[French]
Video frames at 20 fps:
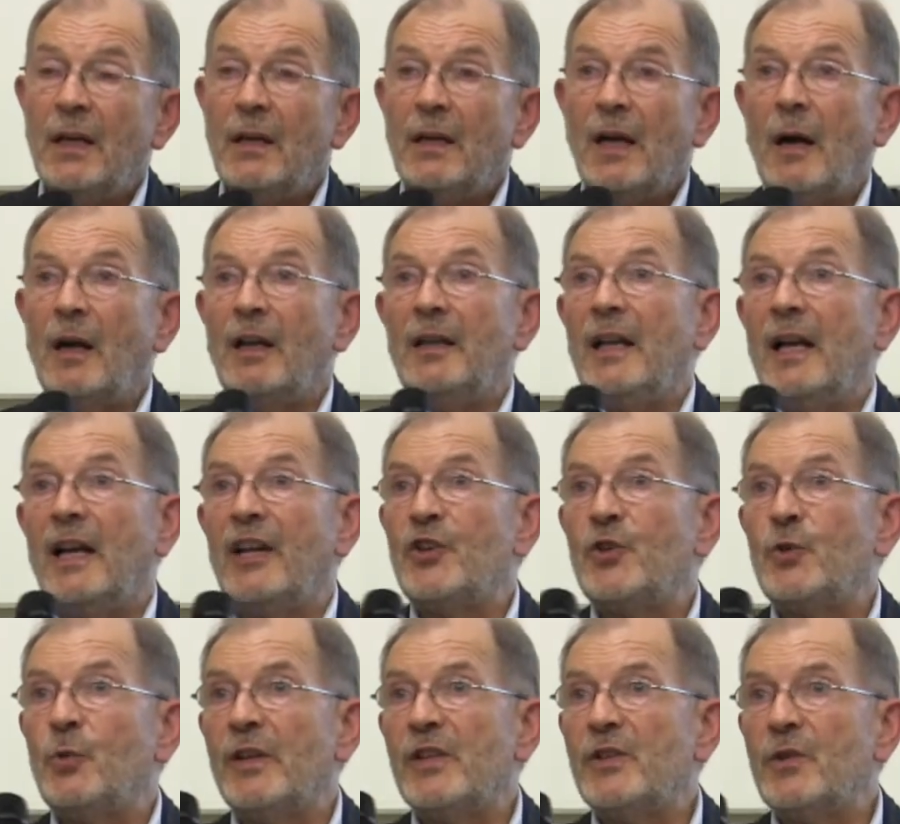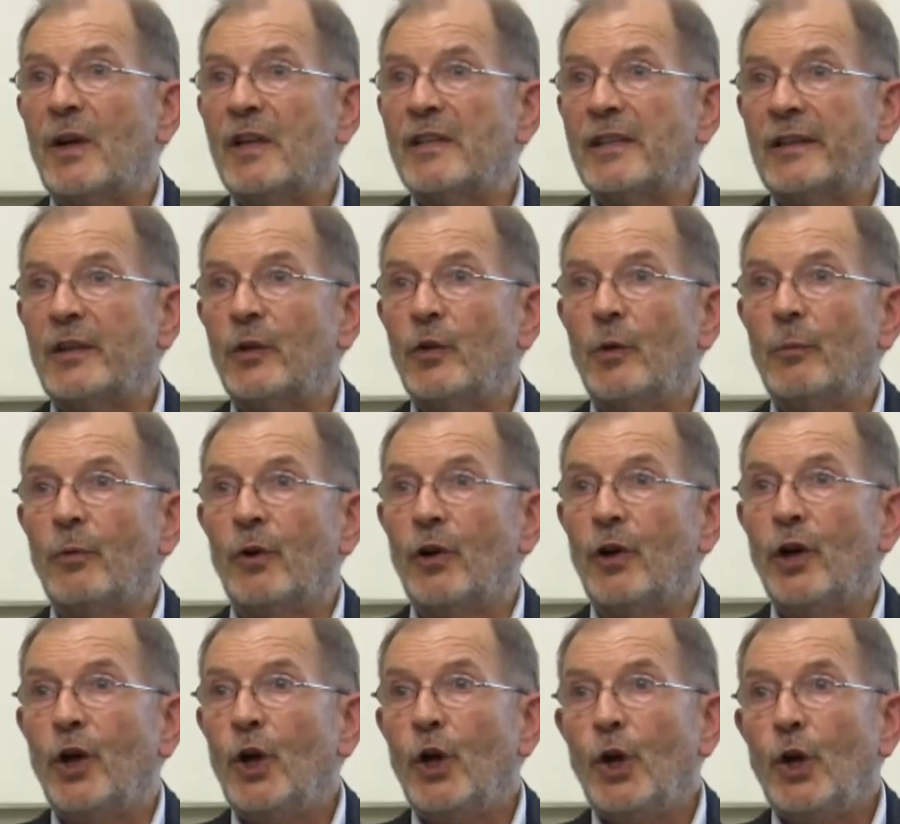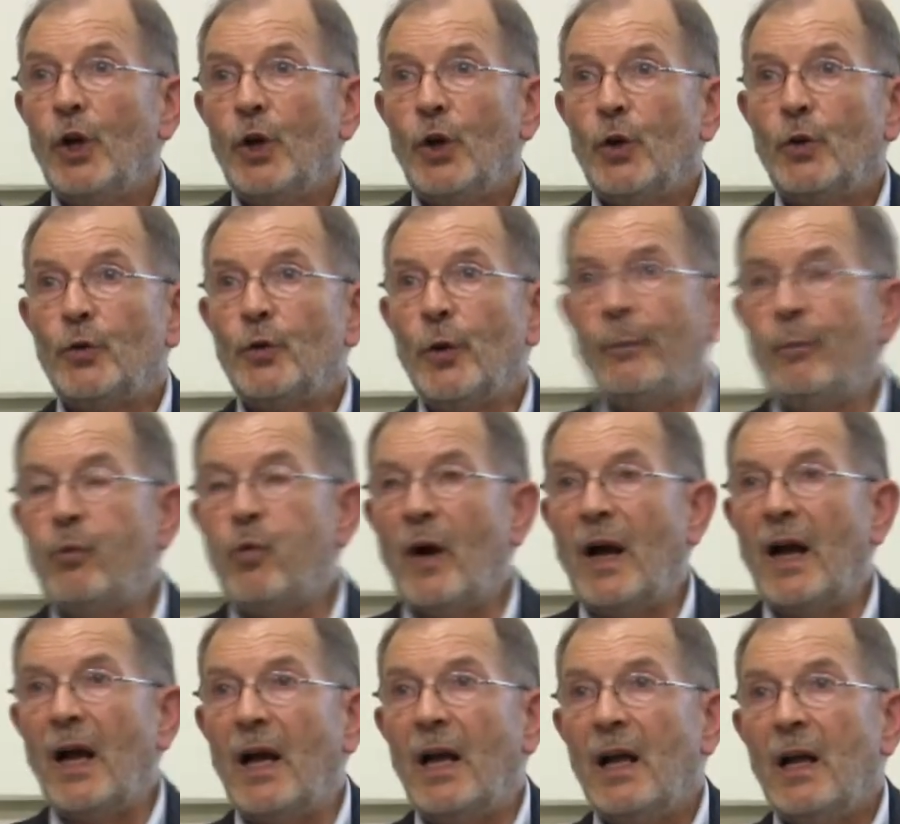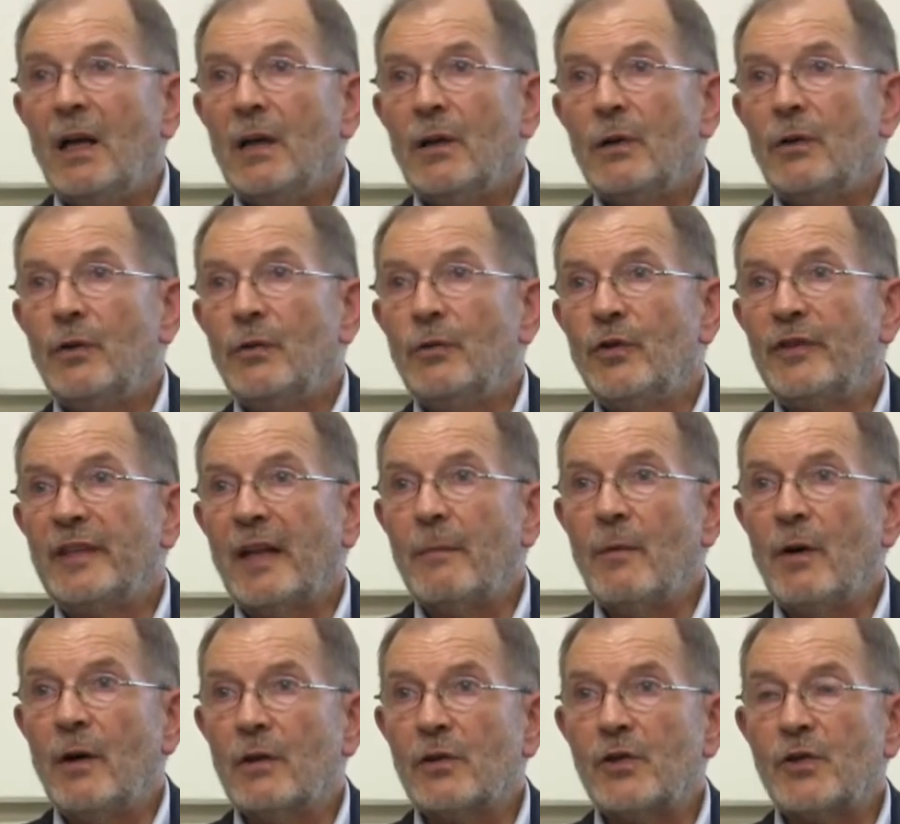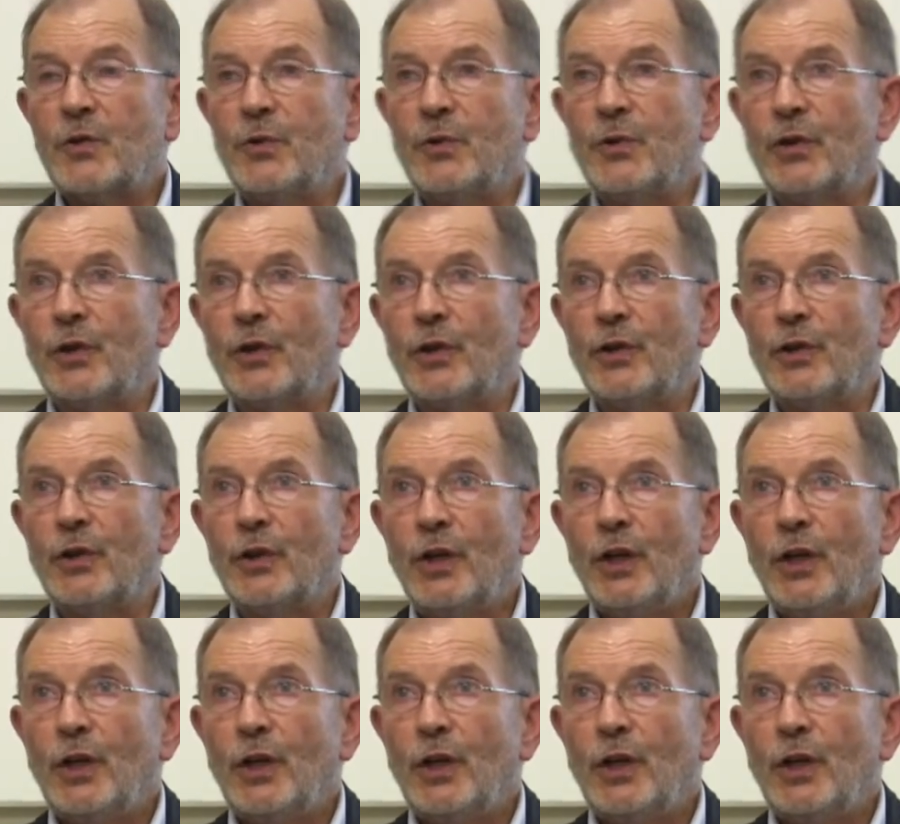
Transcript: Ah, il a échoué sur un certain nombre euh, deux points, euh, notamment sur euh,